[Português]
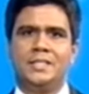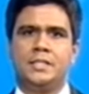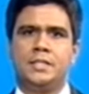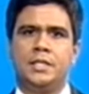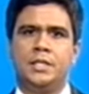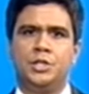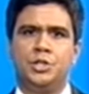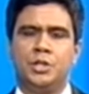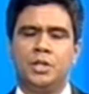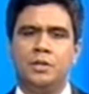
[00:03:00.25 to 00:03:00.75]

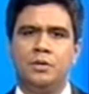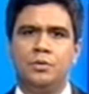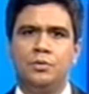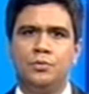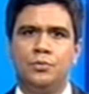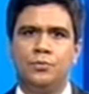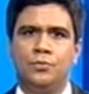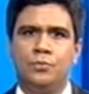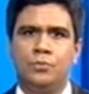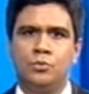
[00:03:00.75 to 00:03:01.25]
seja
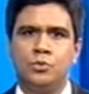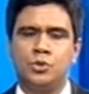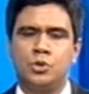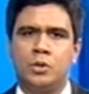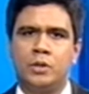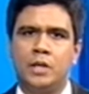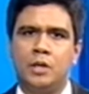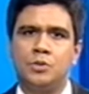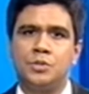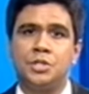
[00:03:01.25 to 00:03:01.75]

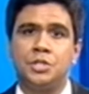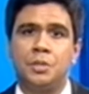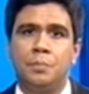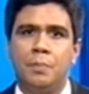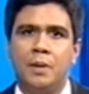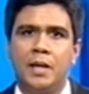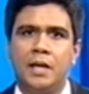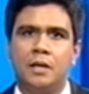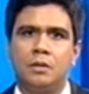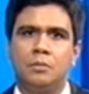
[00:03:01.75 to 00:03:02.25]
funcional, seja
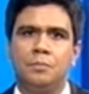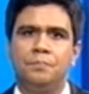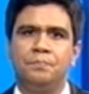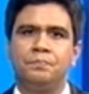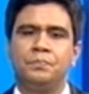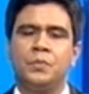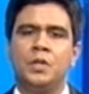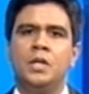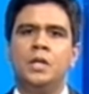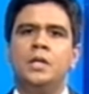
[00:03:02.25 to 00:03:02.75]
pleno,
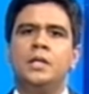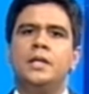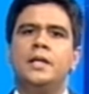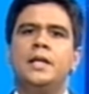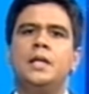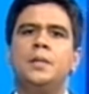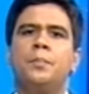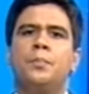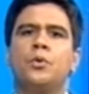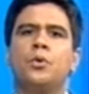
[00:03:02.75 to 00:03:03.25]

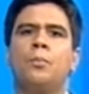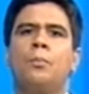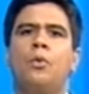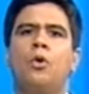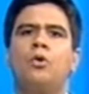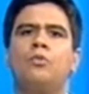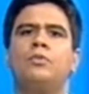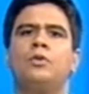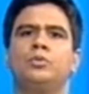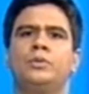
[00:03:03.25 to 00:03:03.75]
que ele
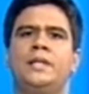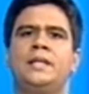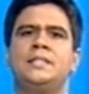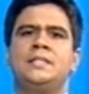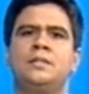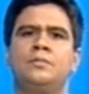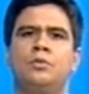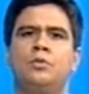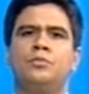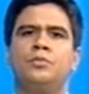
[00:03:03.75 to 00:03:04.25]
promova o
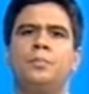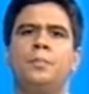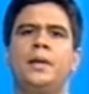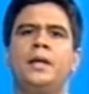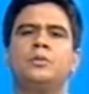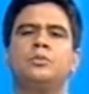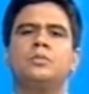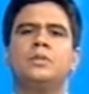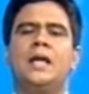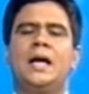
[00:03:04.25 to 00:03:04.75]

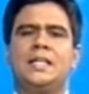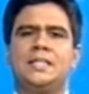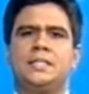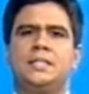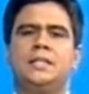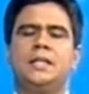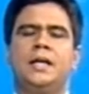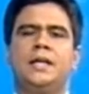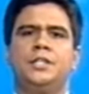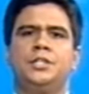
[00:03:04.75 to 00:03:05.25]
desenvolvimento da
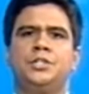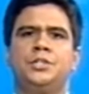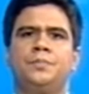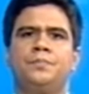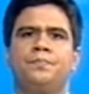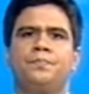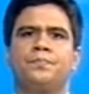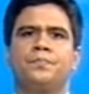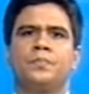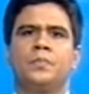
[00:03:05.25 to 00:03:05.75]
cidade.
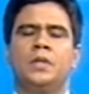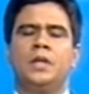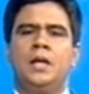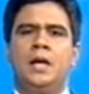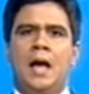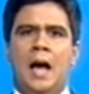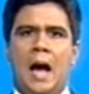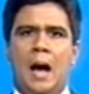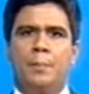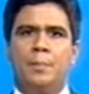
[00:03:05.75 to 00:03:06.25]

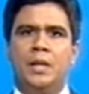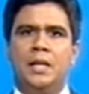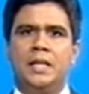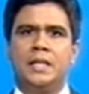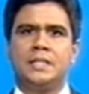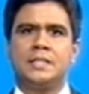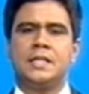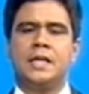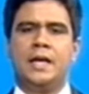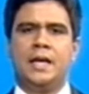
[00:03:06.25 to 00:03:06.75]
A
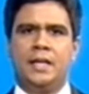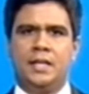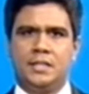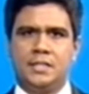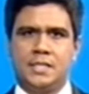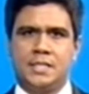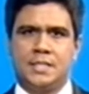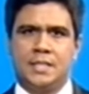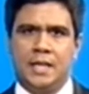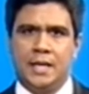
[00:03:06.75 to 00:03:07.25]
beleza é
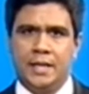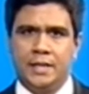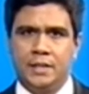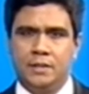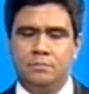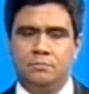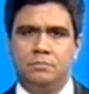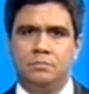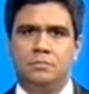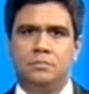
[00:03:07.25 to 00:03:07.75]

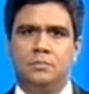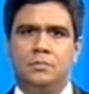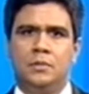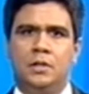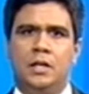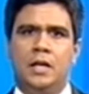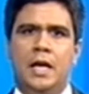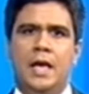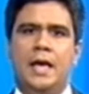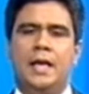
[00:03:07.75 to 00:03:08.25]
necessária,
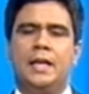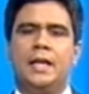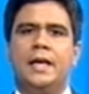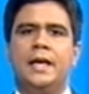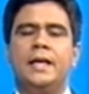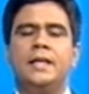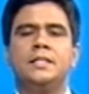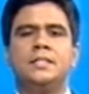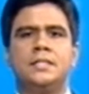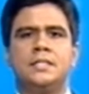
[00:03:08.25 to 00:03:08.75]
ela
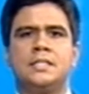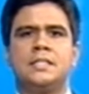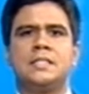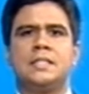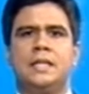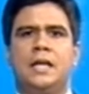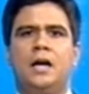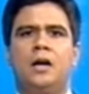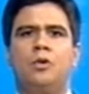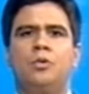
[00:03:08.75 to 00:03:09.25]
é
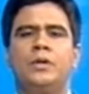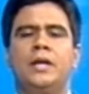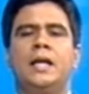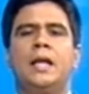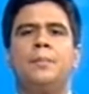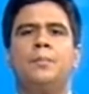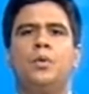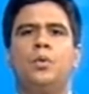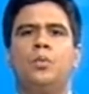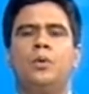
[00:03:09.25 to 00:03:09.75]
essencial e
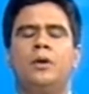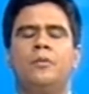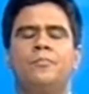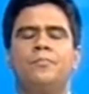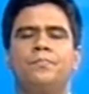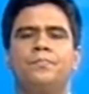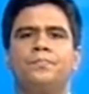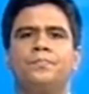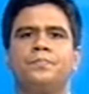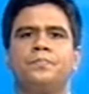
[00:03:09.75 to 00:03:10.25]
ela é boa.
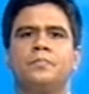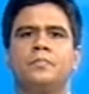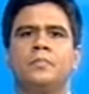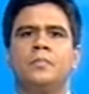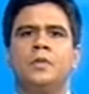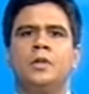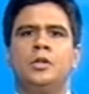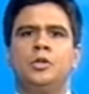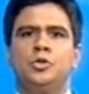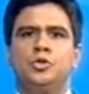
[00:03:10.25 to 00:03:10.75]

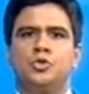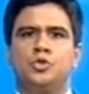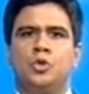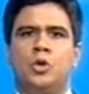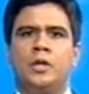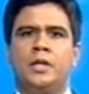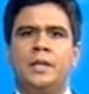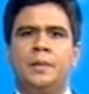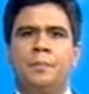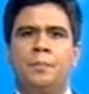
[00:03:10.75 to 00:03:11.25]

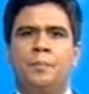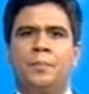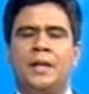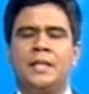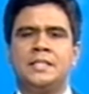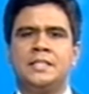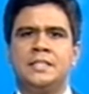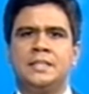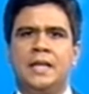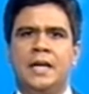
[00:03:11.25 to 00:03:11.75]
Só que para
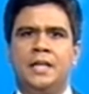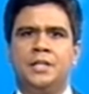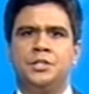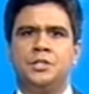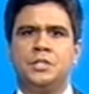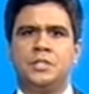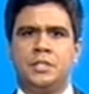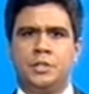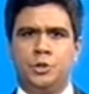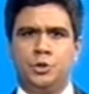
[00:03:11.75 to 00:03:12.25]
a
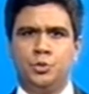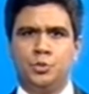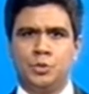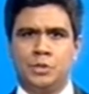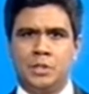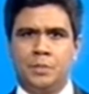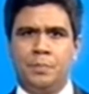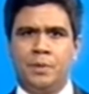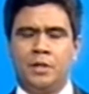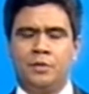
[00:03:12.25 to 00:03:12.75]
cidade ser
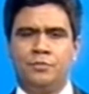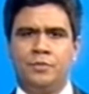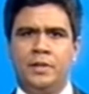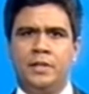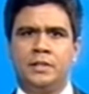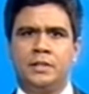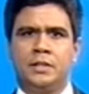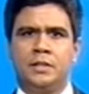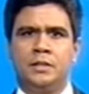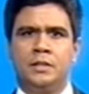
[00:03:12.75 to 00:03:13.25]
justa e
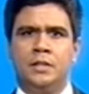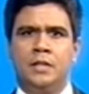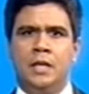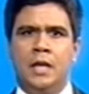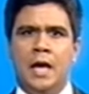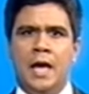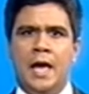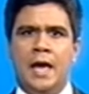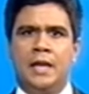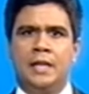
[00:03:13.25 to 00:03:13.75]
perfeita,
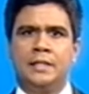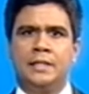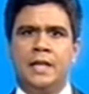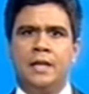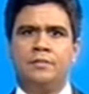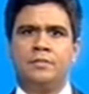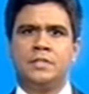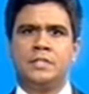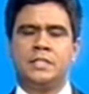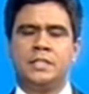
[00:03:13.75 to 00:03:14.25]
ela
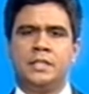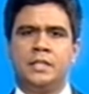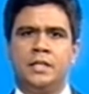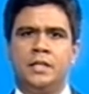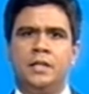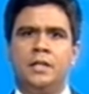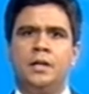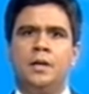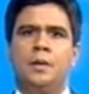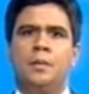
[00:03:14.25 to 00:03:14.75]
deve
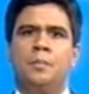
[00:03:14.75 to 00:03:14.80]
ser